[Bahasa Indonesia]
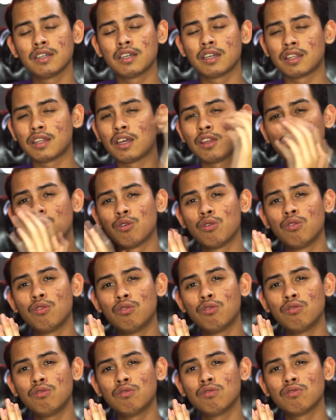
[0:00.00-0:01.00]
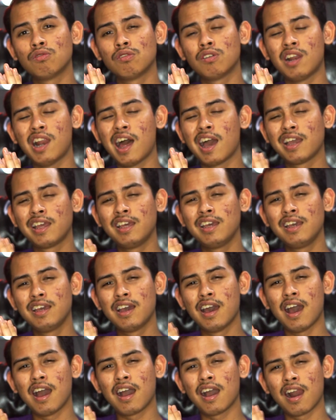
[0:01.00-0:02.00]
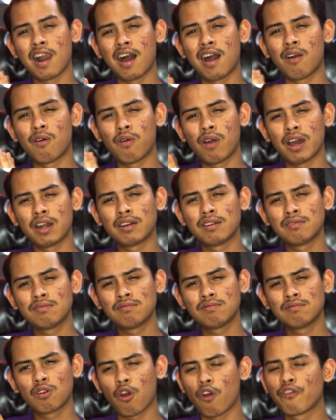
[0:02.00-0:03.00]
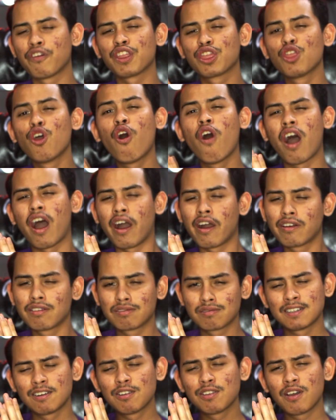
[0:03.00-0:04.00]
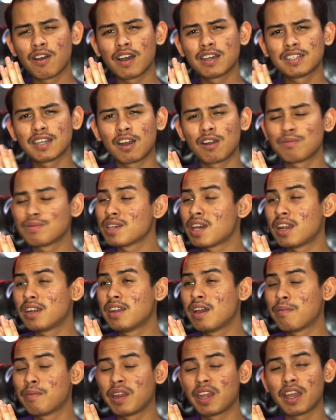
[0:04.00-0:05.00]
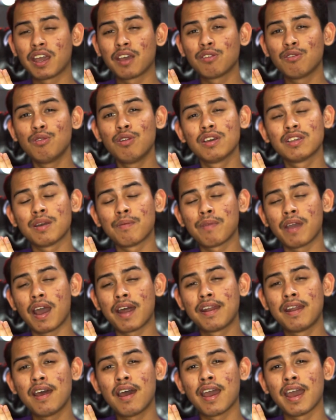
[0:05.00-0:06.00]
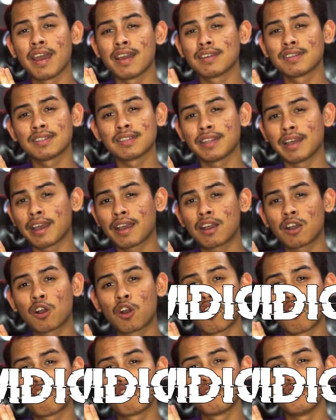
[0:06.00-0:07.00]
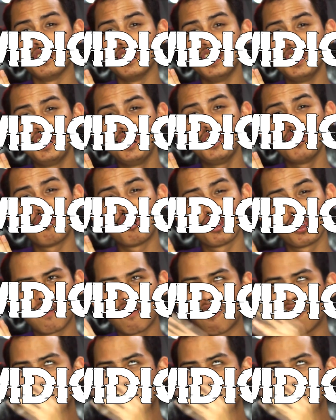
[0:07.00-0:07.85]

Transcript: kita itu lagi nggak ngelawan COVID doang. Lu tau gak sih kalau misalnya di Amerika itu udah sampai ada hashtag COVIDiot,